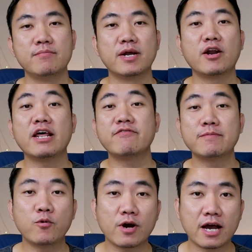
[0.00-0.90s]
เหมือน เราเล่น
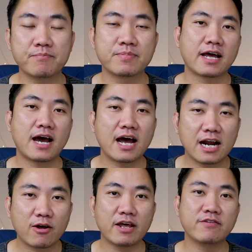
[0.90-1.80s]
Facebook อะครับ ถ้า
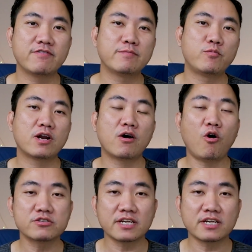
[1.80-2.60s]
เราเล่น Facebook แล้วโฆ